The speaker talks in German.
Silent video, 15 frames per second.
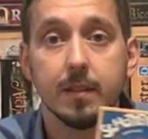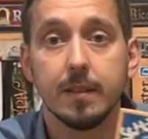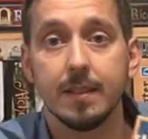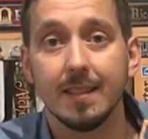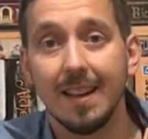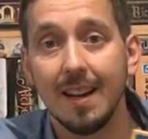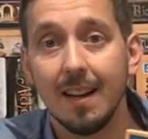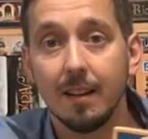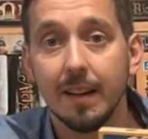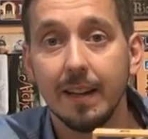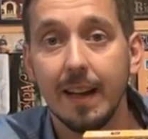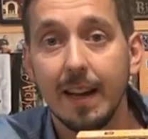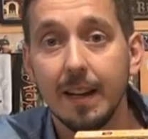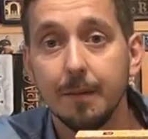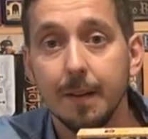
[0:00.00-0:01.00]
Die sah
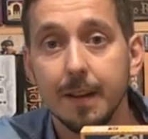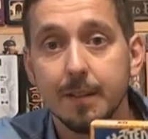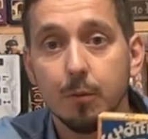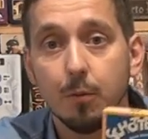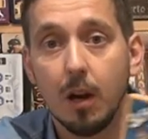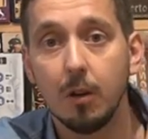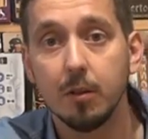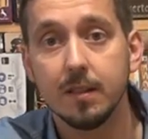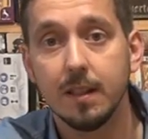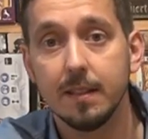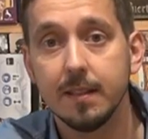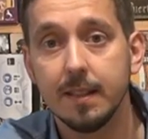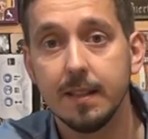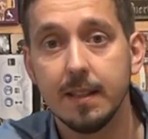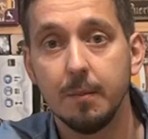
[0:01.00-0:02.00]
in etwa so aus,
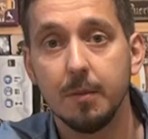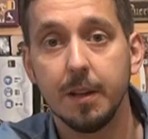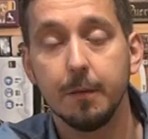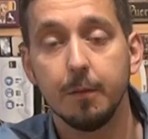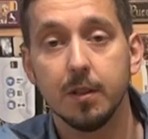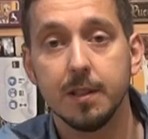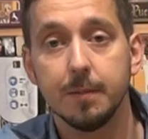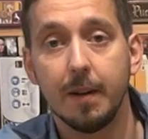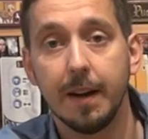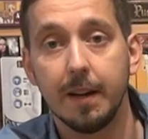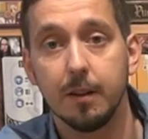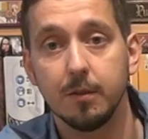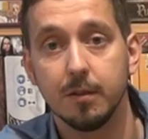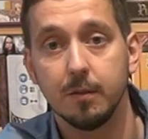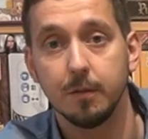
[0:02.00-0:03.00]
das ist jetzt aber die von
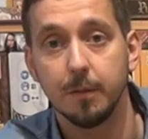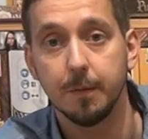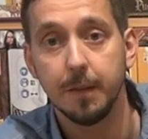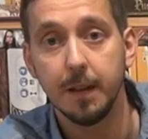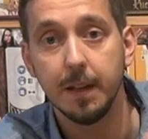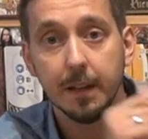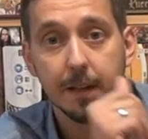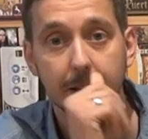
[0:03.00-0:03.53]
2004.